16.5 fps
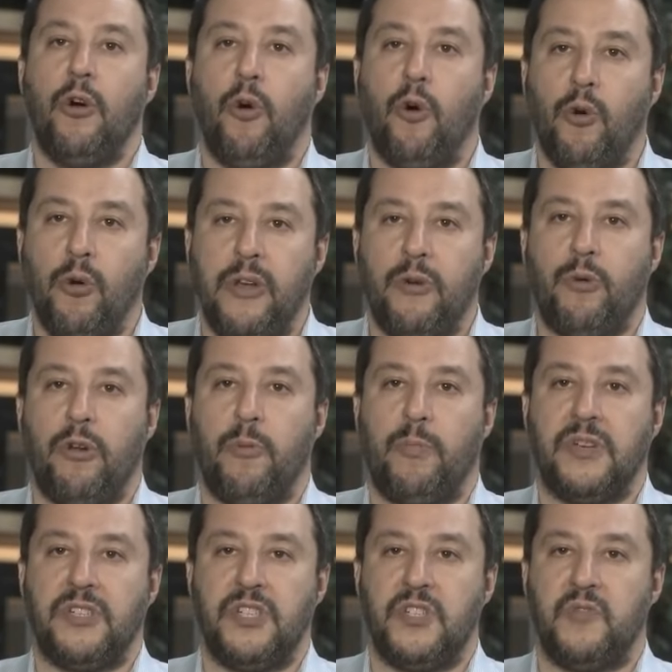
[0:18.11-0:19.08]
O
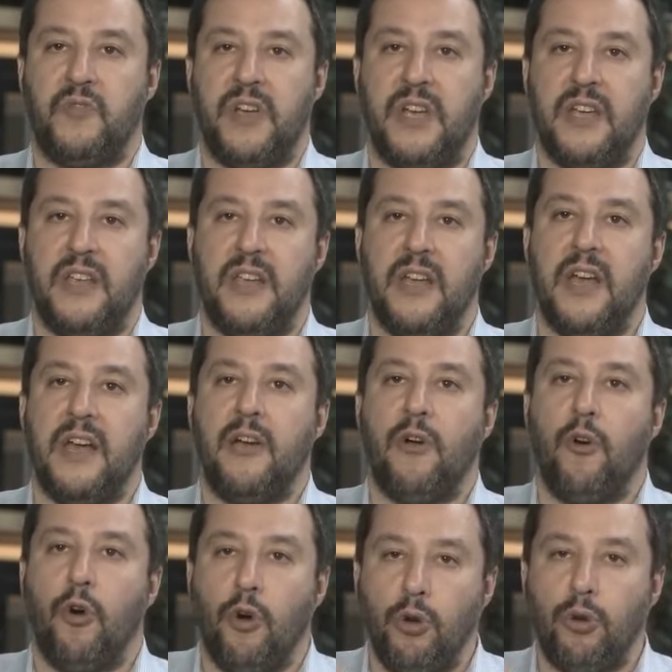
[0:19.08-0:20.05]
l'Europa si sveglia,
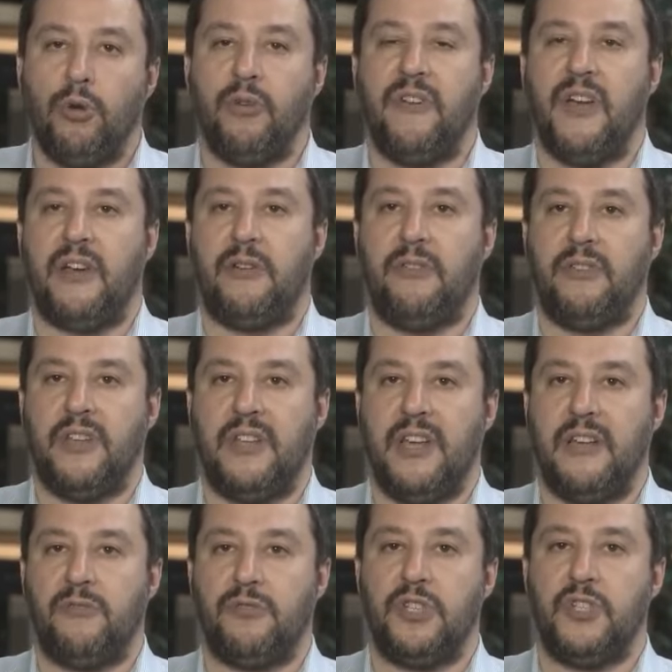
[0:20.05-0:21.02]
o il governo
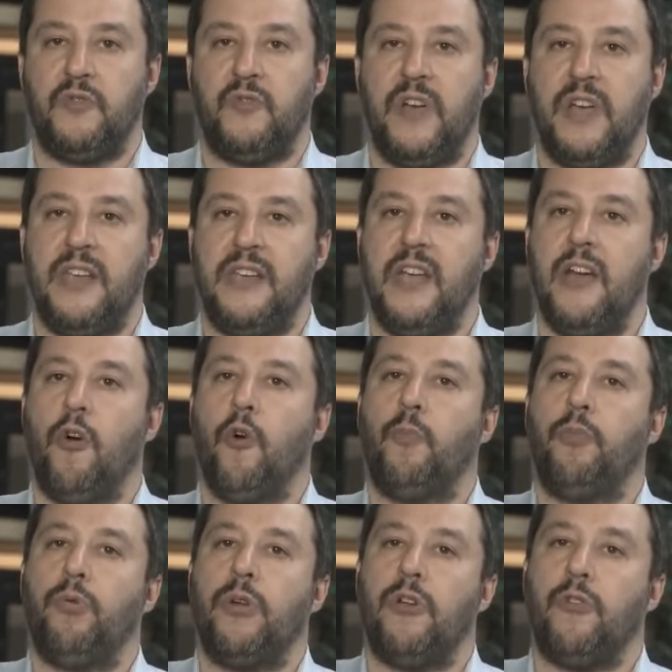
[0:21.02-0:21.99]
italiano si sveglia,
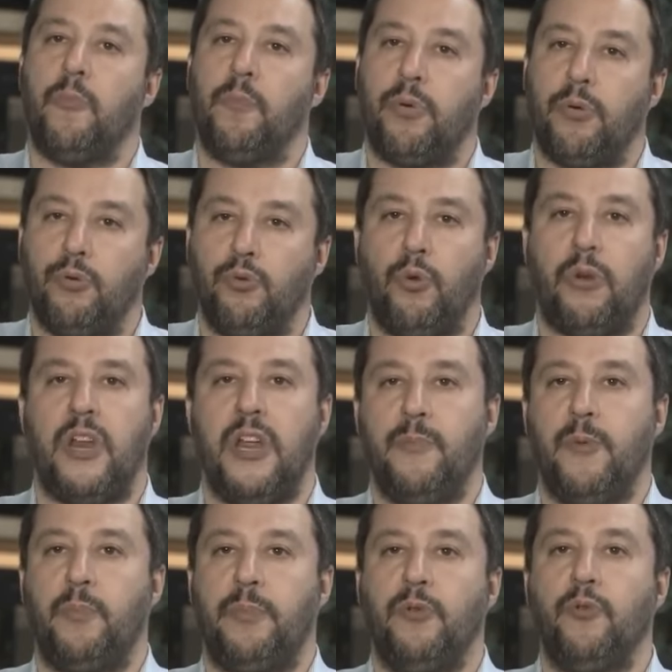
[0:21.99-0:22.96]
oppure non
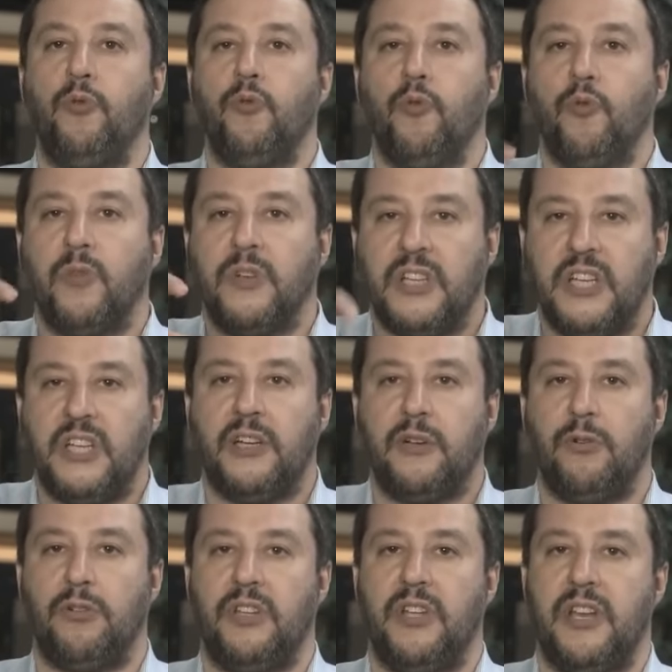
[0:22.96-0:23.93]
produrremo più un
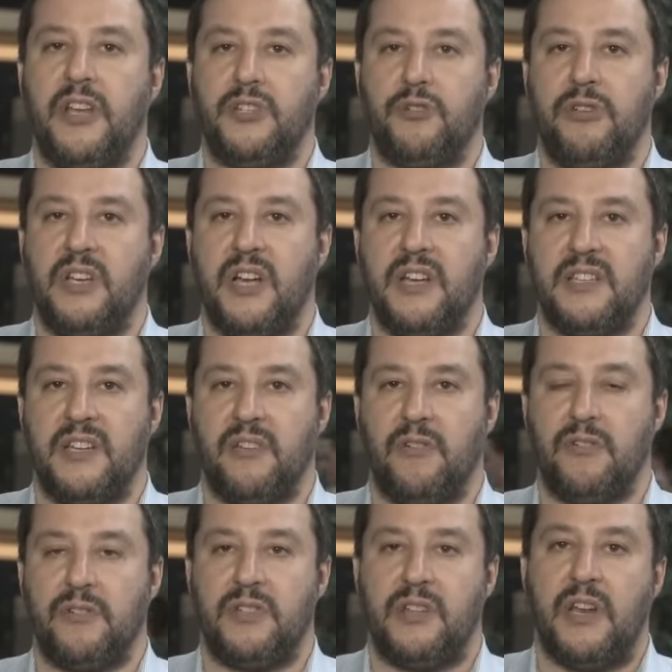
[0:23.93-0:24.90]
chicco di riso in casa
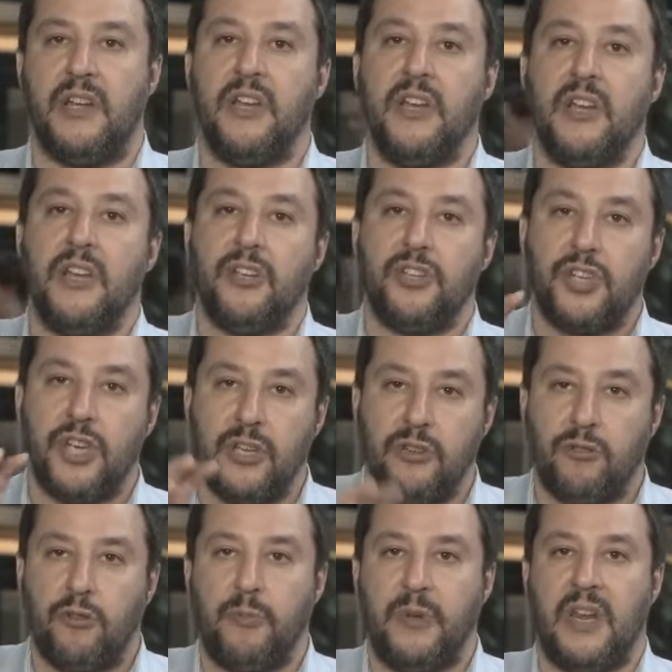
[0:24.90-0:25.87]
nostra.
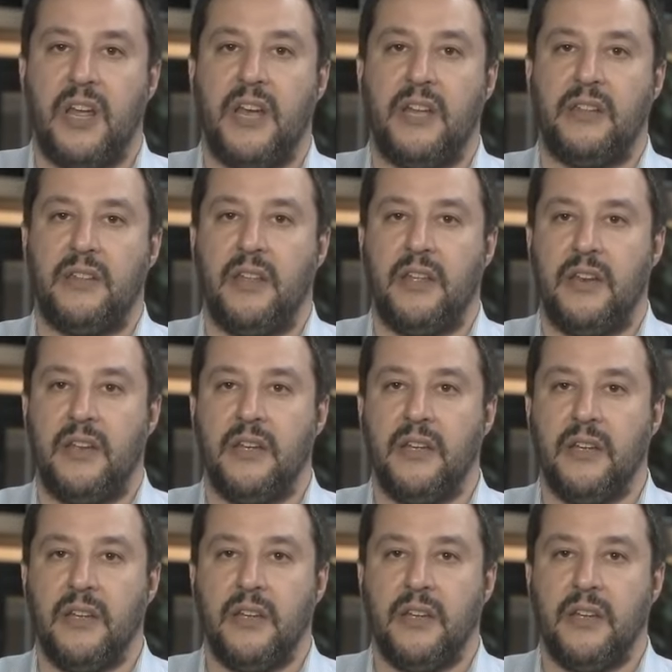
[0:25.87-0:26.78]
100.000 ettari